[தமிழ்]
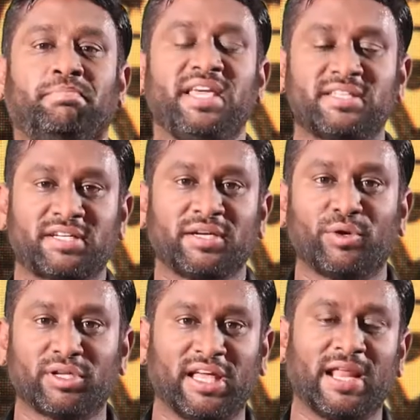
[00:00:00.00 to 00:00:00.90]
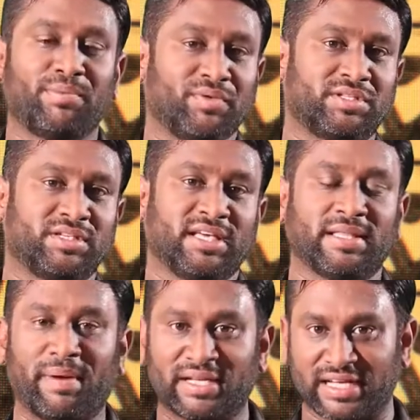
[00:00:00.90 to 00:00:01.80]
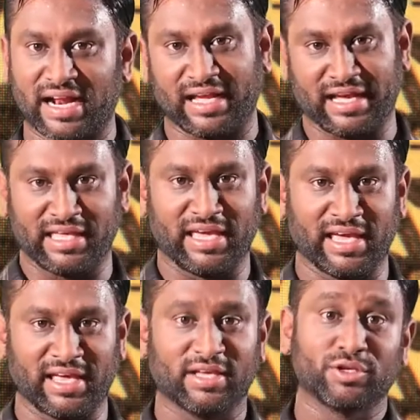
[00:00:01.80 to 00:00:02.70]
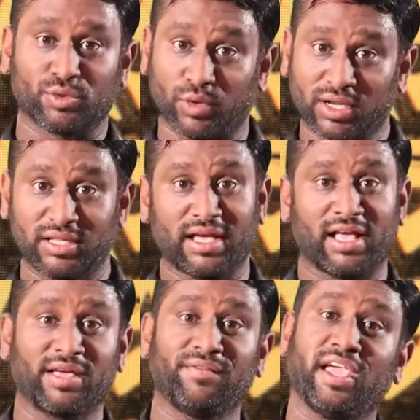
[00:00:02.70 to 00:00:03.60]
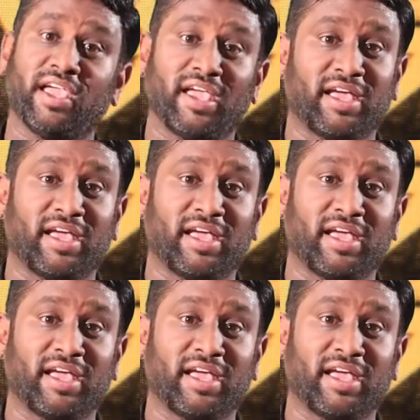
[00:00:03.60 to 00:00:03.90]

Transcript: பீஸ்ட்னு ஒரு தலைப்பு வச்சு அந்த படத்துக்கான கதையை சொல்கிறதுக்காகவே